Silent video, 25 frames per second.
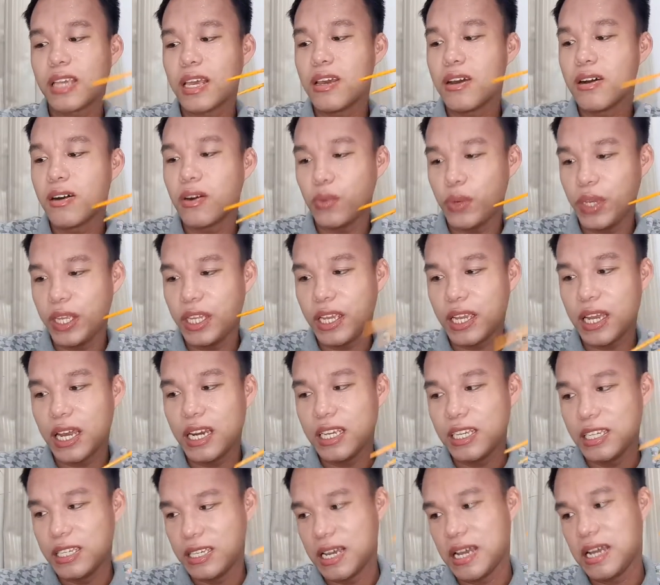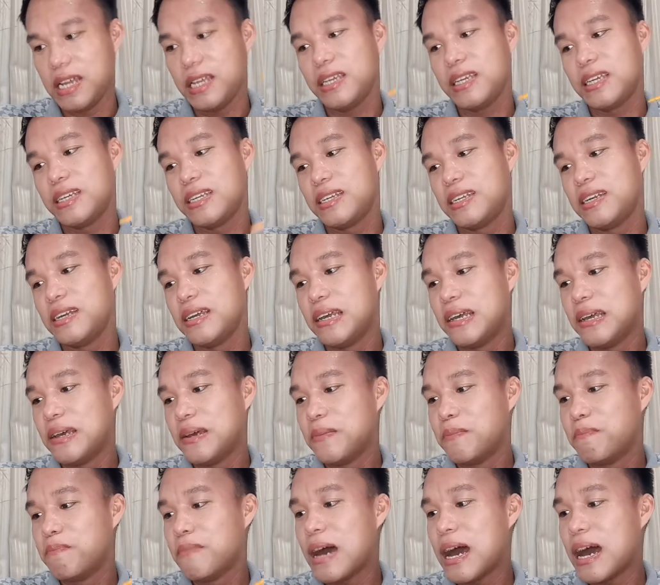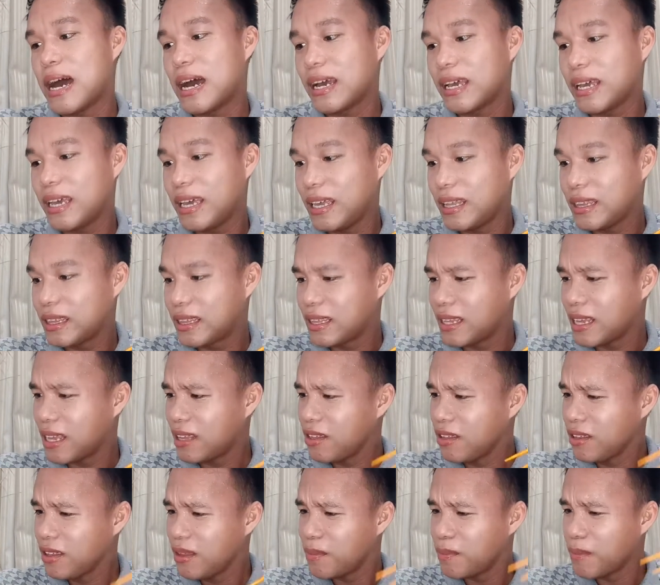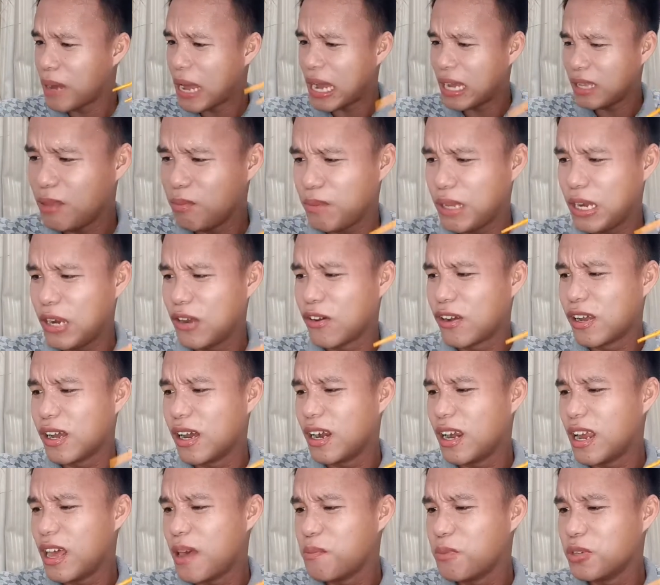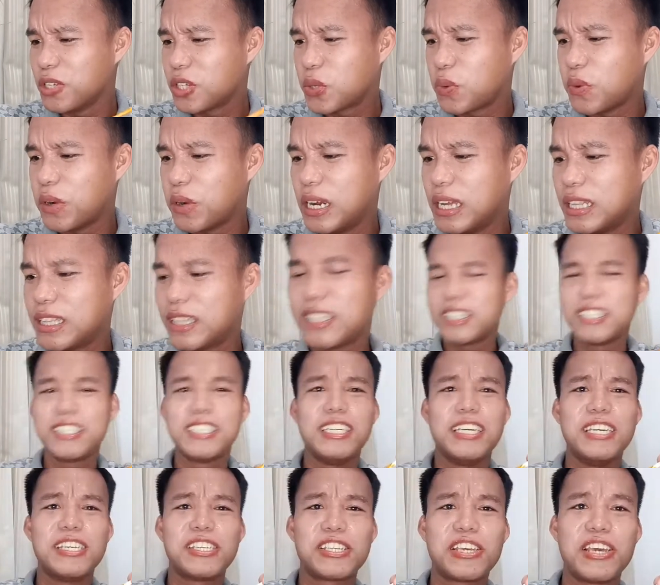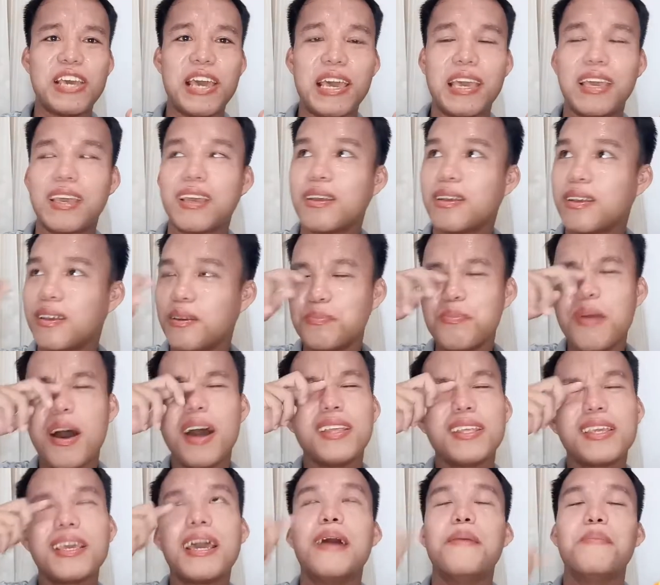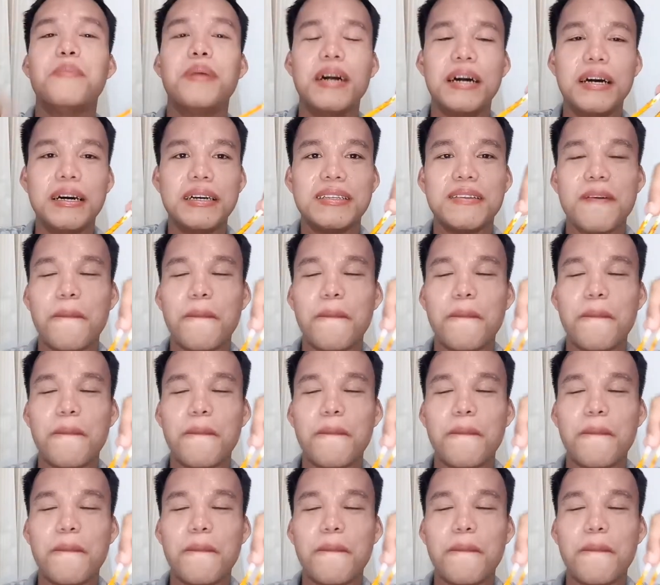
sa'yo, Queenie Kalisag. Bakit, ano, bakit bilog ang lemon square at cheesecake? Bakit nga ba?